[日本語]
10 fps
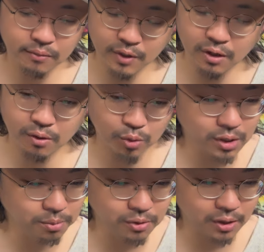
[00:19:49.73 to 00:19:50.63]
なんかこう
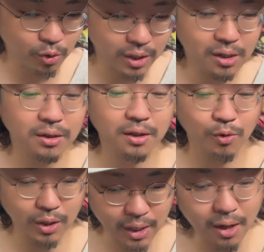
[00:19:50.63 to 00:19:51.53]
気分が乗らなかったのかな